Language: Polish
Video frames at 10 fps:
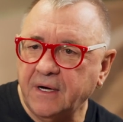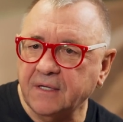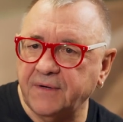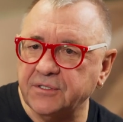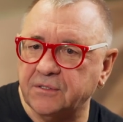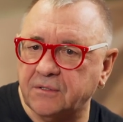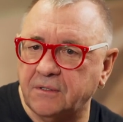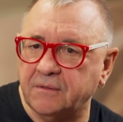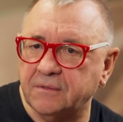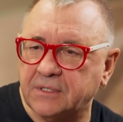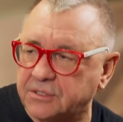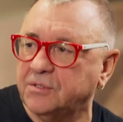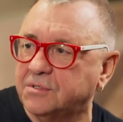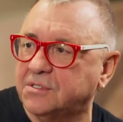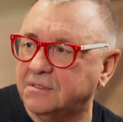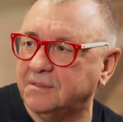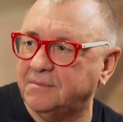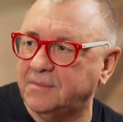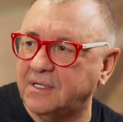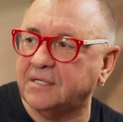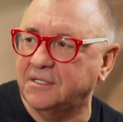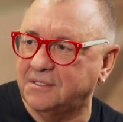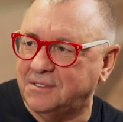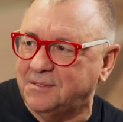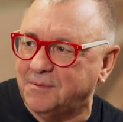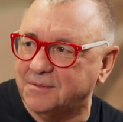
a dwa, że to także uczy jak jeździć,